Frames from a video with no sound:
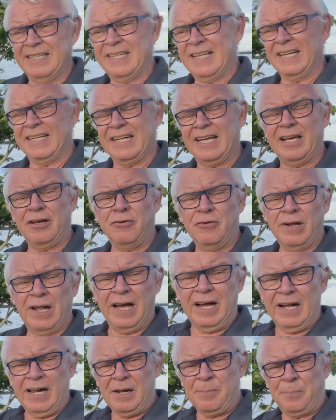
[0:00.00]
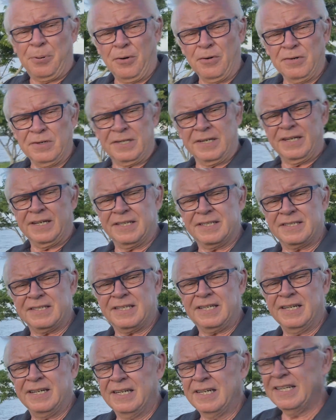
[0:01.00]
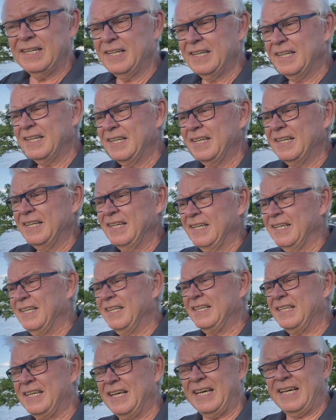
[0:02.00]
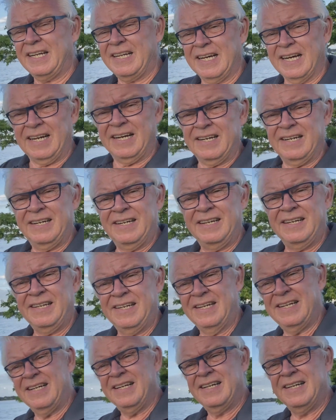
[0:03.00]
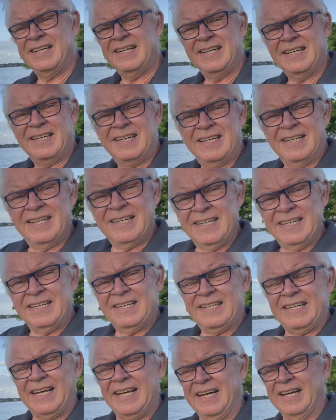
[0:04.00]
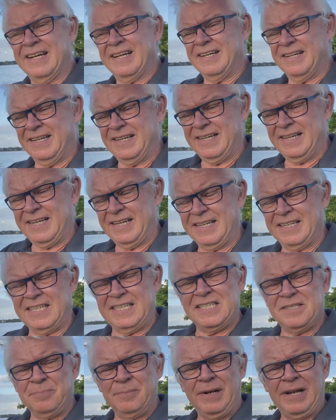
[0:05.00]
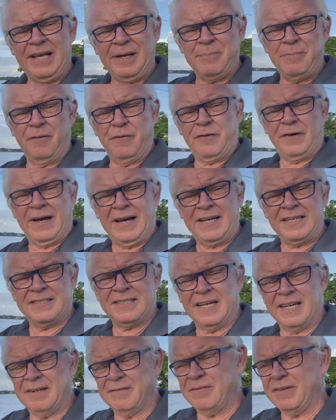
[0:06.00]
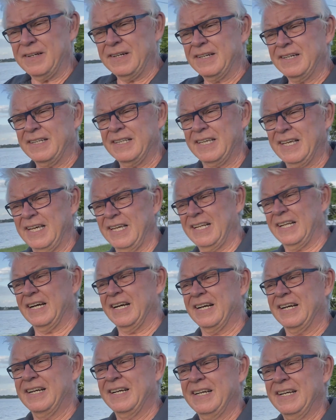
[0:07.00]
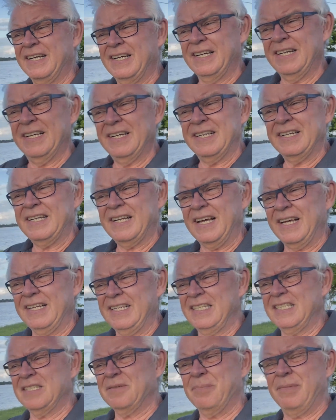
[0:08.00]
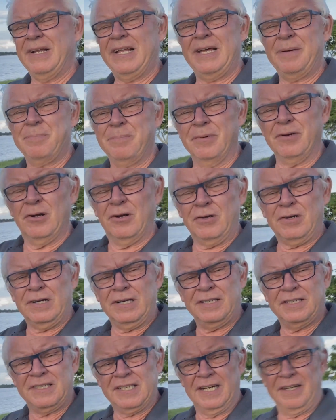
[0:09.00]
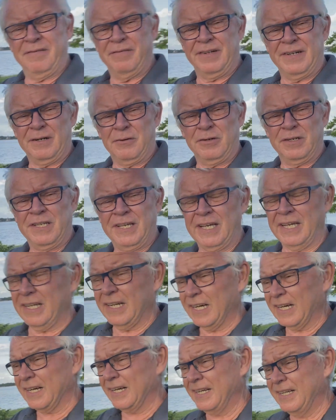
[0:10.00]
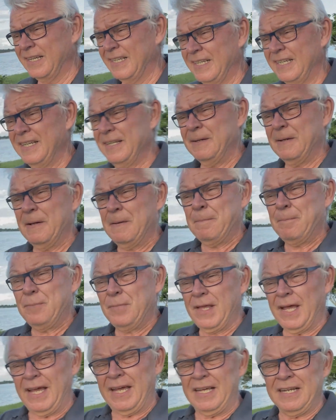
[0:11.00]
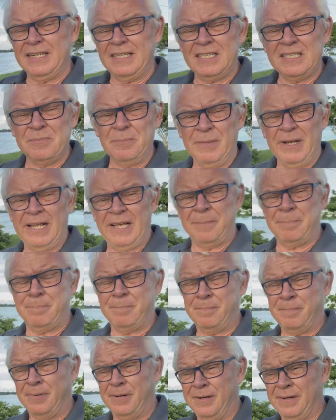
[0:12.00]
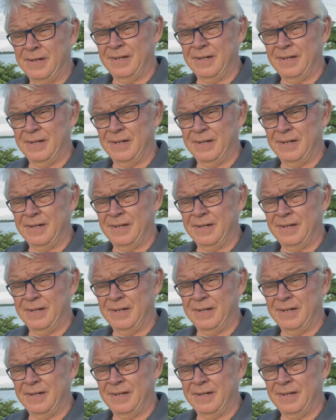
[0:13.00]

Der Dreh- und Angelpunkt ist, jeder, der in diesem Leben frei sein will, jeder, der in diesem Leben glücklich sein will und jeder, der in diesem Leben,